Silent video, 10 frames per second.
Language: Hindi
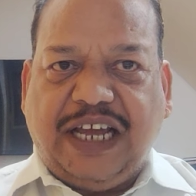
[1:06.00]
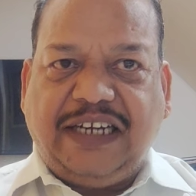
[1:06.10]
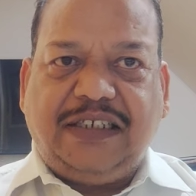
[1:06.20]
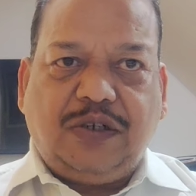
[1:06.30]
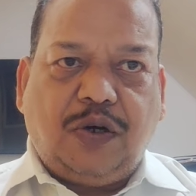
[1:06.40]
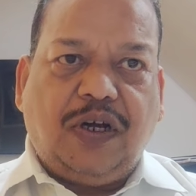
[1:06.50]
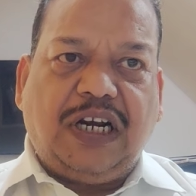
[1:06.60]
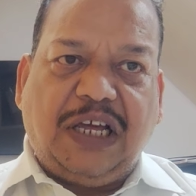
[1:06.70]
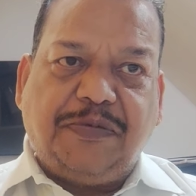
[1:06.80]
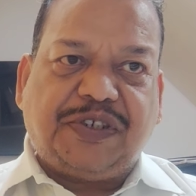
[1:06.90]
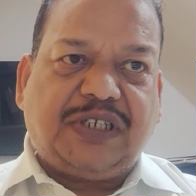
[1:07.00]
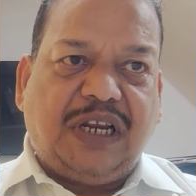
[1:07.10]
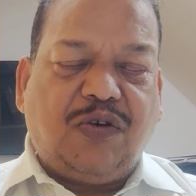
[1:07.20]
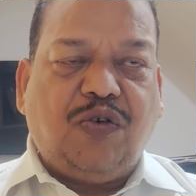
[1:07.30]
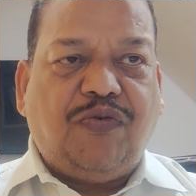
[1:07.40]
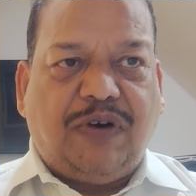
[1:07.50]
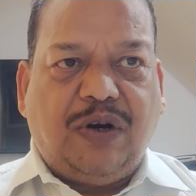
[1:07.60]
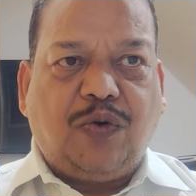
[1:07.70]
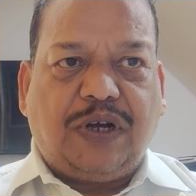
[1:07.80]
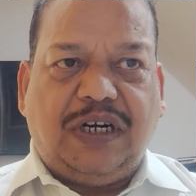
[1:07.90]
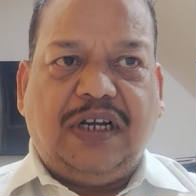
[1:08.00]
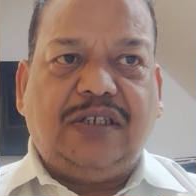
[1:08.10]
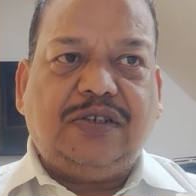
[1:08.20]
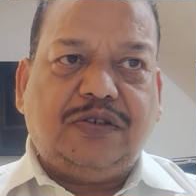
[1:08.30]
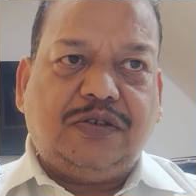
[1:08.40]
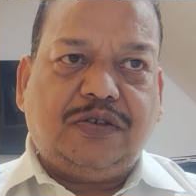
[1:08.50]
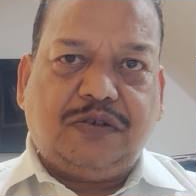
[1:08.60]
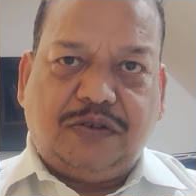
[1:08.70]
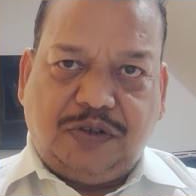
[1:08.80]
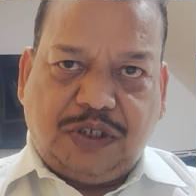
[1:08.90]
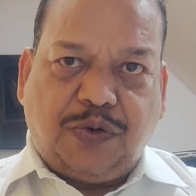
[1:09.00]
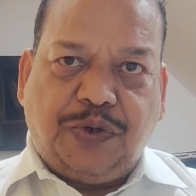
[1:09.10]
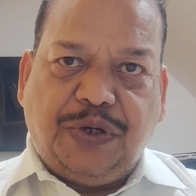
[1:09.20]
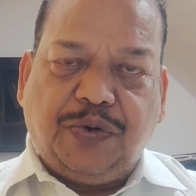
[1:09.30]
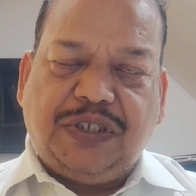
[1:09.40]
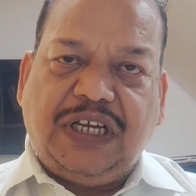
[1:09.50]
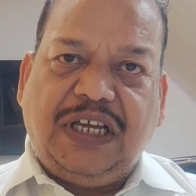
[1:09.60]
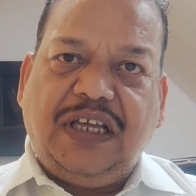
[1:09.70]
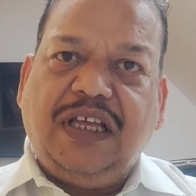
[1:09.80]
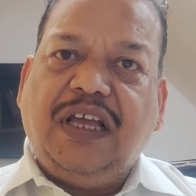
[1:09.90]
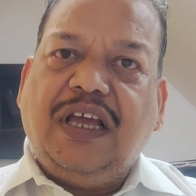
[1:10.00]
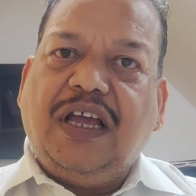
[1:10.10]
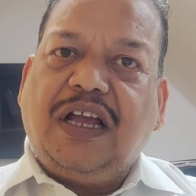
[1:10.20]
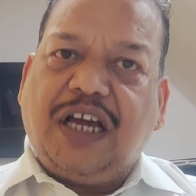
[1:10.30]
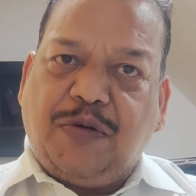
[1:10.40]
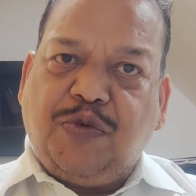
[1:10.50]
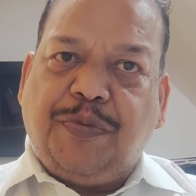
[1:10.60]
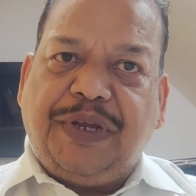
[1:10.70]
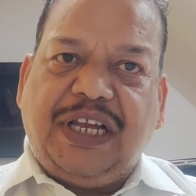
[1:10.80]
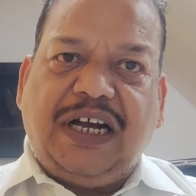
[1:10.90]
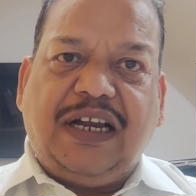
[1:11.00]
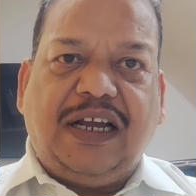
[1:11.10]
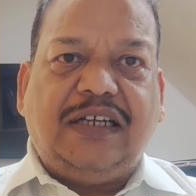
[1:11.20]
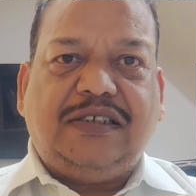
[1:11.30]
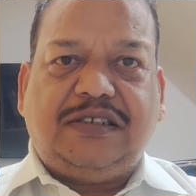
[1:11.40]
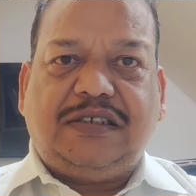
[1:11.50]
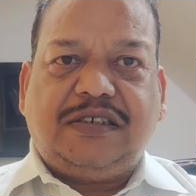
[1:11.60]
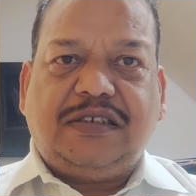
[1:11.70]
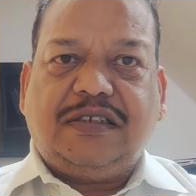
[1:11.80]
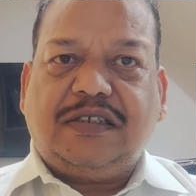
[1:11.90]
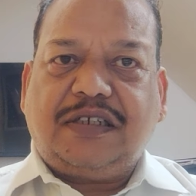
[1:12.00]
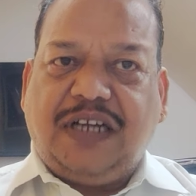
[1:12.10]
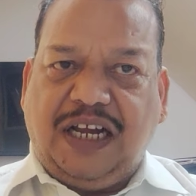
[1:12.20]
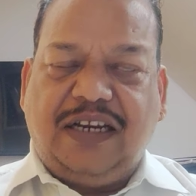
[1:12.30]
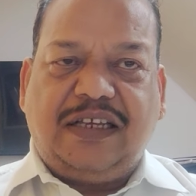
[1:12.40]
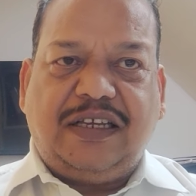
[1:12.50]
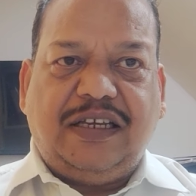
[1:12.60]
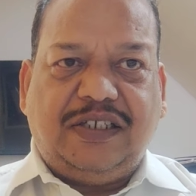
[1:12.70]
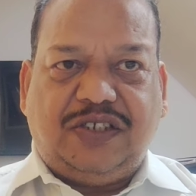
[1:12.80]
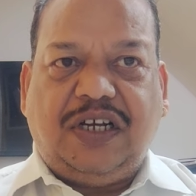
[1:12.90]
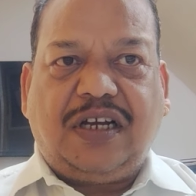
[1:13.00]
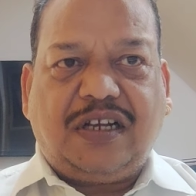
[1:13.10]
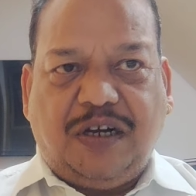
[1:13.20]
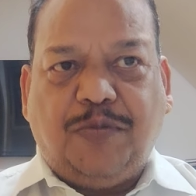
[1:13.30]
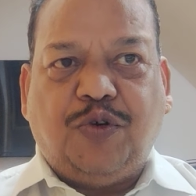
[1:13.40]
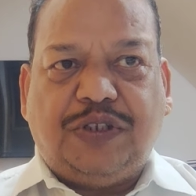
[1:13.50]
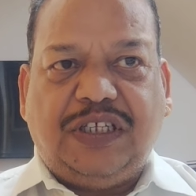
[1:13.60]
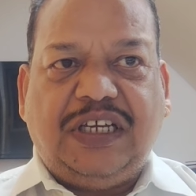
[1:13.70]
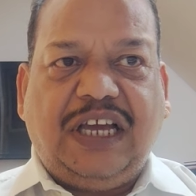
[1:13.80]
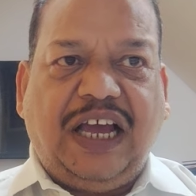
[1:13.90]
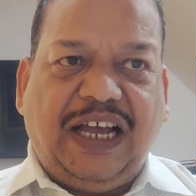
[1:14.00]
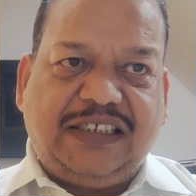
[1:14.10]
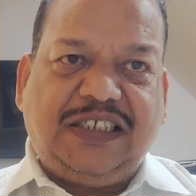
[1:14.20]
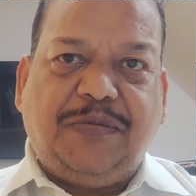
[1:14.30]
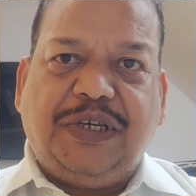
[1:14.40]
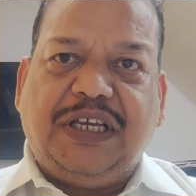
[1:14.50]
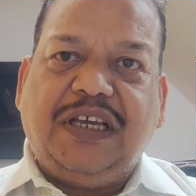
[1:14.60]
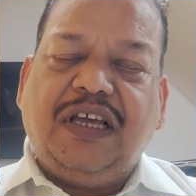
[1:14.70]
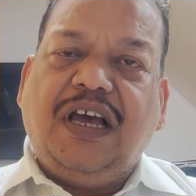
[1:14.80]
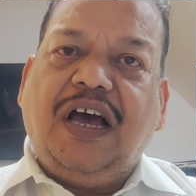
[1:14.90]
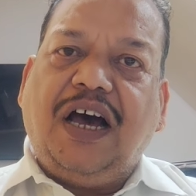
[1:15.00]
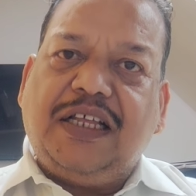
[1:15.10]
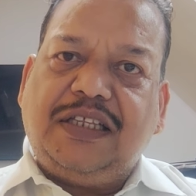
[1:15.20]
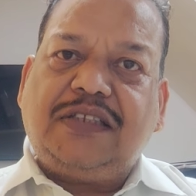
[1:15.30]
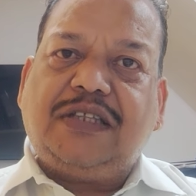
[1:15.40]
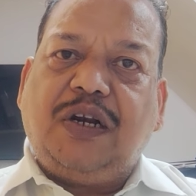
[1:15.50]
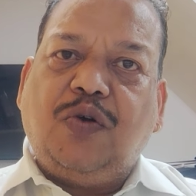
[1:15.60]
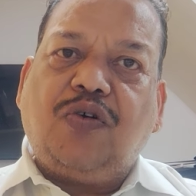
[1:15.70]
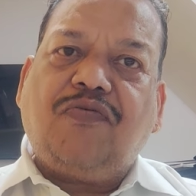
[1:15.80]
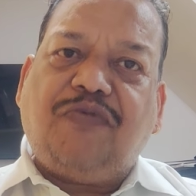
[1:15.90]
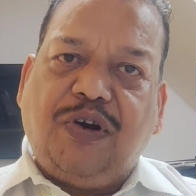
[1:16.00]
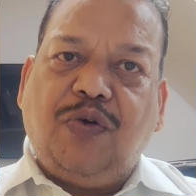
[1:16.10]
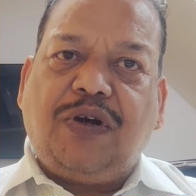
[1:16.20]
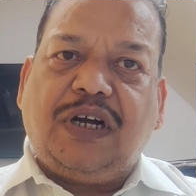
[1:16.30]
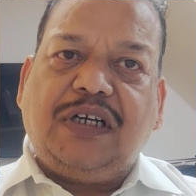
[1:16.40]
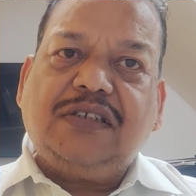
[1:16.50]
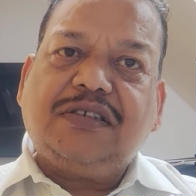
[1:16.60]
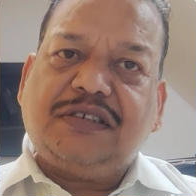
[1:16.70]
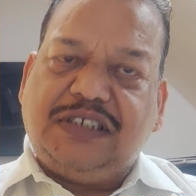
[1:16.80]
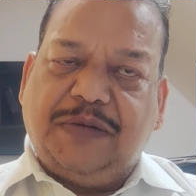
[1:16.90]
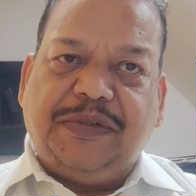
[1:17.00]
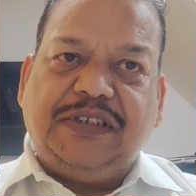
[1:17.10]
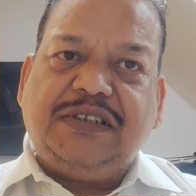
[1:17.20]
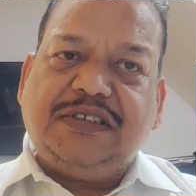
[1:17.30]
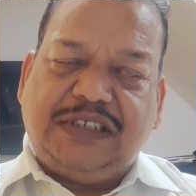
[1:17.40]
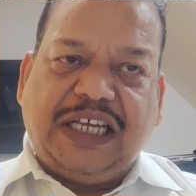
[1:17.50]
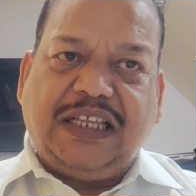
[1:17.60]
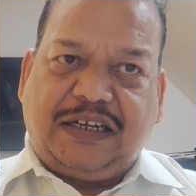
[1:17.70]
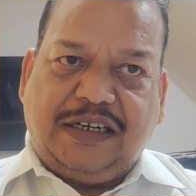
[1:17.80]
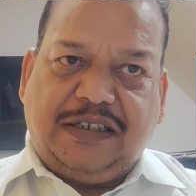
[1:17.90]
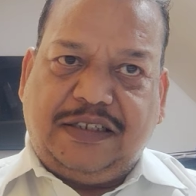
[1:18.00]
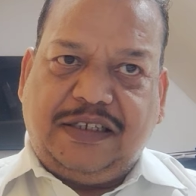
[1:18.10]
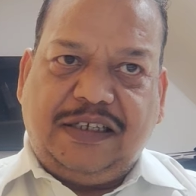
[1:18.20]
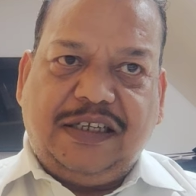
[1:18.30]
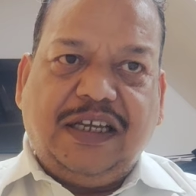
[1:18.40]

डाइट और लाइफस्टाइल को फॉलो करना ज़रूरी होता है गर्मियों में अनाज खाने की इच्छा कम होती है ऐसे में अधिकतर लोग फलों का सेवन ज़्यादा करते हैं